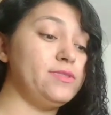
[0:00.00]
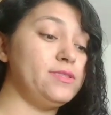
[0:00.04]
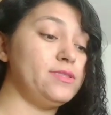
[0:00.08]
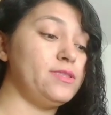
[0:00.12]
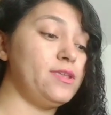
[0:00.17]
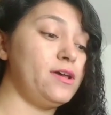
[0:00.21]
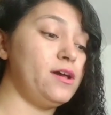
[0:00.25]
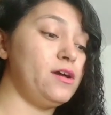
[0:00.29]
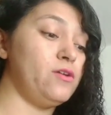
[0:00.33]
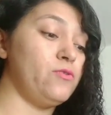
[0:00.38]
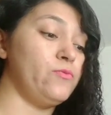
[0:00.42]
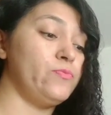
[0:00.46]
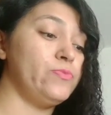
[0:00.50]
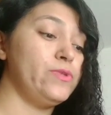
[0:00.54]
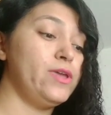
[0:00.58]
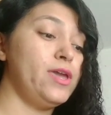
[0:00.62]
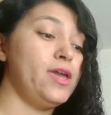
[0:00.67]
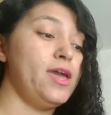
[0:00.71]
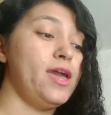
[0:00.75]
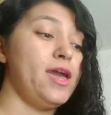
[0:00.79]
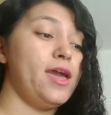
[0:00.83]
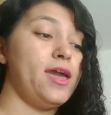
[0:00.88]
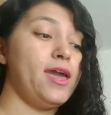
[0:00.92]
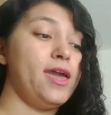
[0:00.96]
Então,
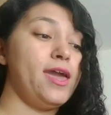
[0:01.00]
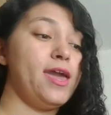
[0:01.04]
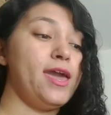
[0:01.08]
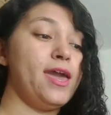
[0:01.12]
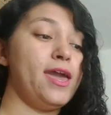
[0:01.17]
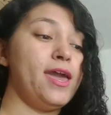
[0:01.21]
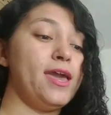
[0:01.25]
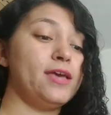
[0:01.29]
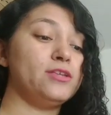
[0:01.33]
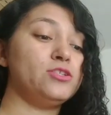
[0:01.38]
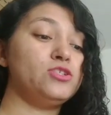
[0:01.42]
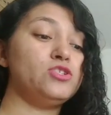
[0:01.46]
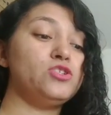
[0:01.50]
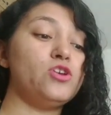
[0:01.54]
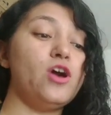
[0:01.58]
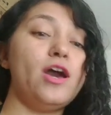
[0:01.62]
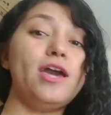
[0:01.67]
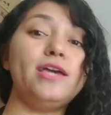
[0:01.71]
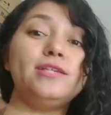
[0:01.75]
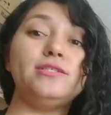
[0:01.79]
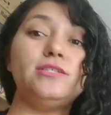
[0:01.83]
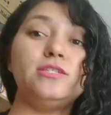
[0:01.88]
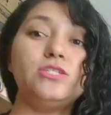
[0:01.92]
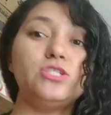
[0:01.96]
é,
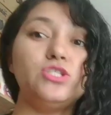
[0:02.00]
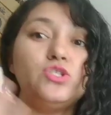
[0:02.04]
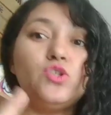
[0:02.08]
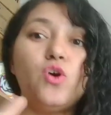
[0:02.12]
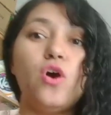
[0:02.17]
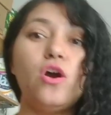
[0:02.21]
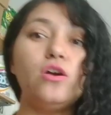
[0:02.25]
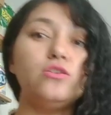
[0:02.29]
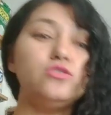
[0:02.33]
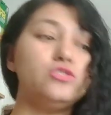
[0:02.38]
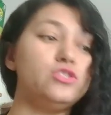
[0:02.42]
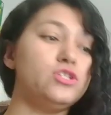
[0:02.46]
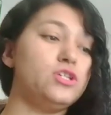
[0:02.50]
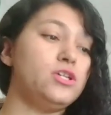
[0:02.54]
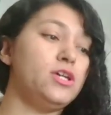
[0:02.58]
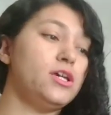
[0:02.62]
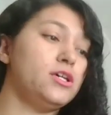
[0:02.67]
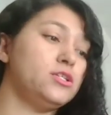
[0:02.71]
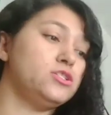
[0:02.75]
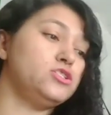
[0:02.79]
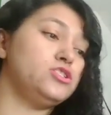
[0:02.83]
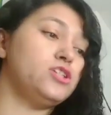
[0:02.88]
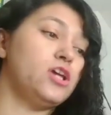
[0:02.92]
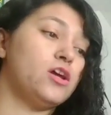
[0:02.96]
só esses dois
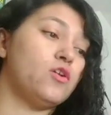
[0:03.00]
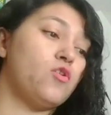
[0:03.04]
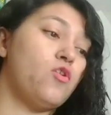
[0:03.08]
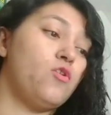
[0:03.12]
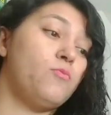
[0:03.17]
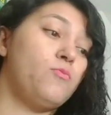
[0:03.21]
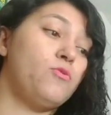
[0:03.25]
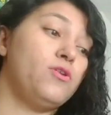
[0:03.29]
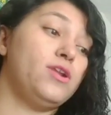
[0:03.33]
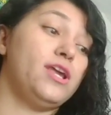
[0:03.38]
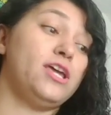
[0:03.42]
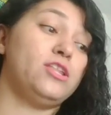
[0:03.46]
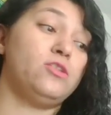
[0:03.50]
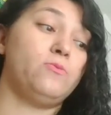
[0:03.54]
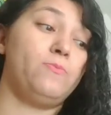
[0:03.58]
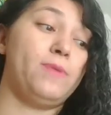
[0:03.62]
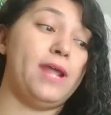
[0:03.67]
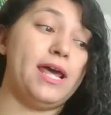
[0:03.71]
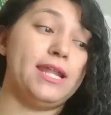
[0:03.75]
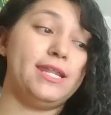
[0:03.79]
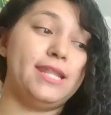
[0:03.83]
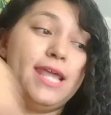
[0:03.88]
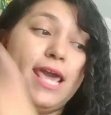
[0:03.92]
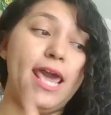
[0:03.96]
dias chegou o boleto
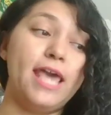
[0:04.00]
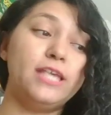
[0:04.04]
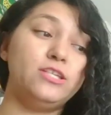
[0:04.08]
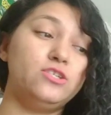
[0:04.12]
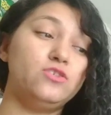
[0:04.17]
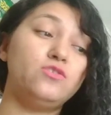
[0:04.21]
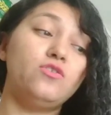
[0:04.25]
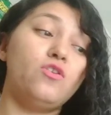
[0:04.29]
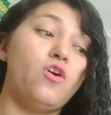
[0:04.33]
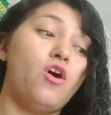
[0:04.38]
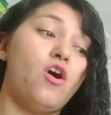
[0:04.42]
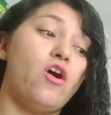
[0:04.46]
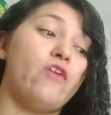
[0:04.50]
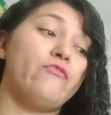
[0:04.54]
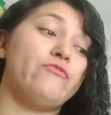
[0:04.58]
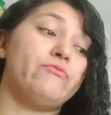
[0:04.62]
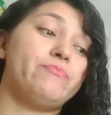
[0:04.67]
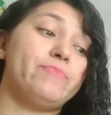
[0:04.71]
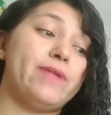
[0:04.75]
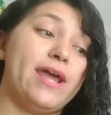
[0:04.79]
para 10 do 9,